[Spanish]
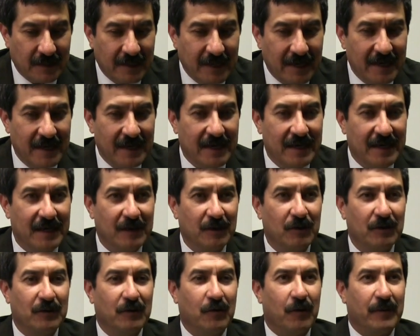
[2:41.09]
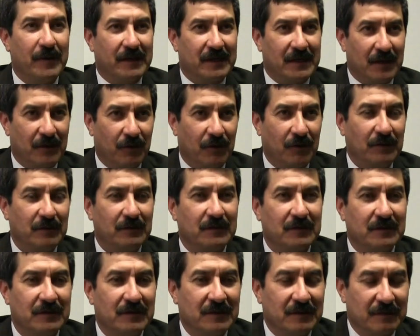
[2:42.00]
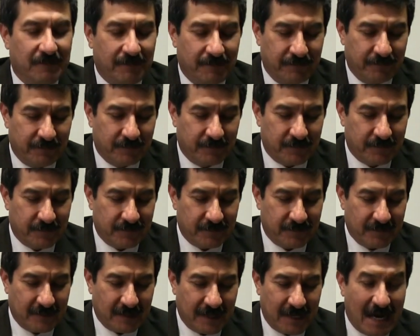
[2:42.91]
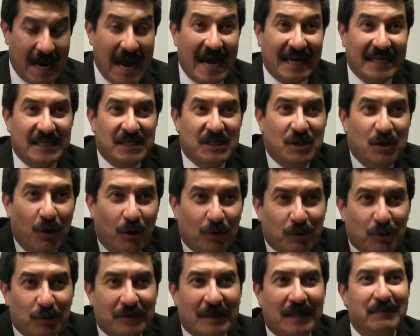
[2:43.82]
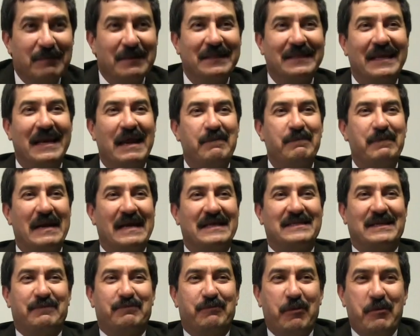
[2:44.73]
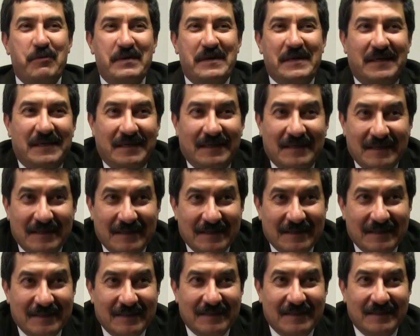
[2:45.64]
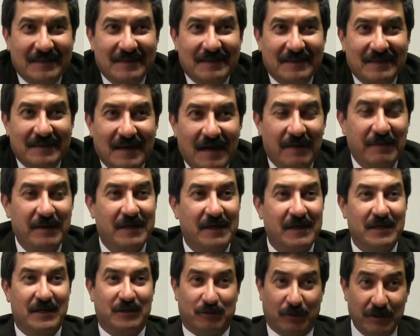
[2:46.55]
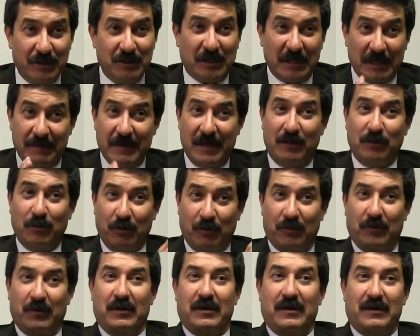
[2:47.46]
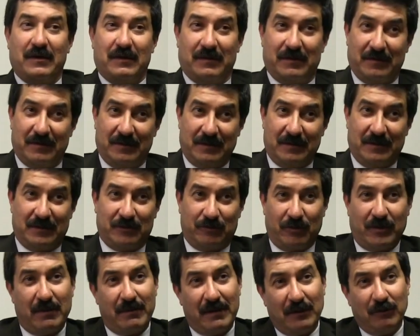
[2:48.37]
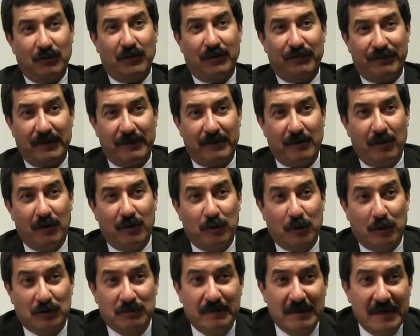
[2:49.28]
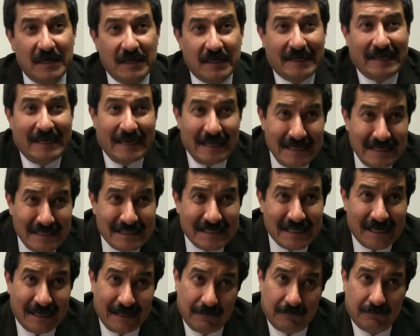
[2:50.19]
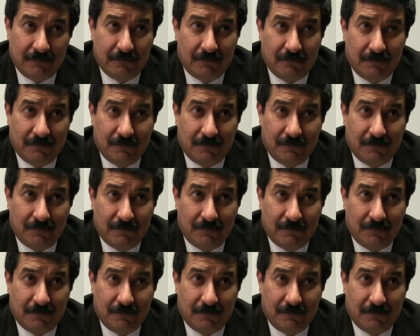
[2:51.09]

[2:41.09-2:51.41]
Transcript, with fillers: que el gobernador aisló totalmente la plaza pública. A ver, estoy escribiendo, estoy hablando de febrero de 2015.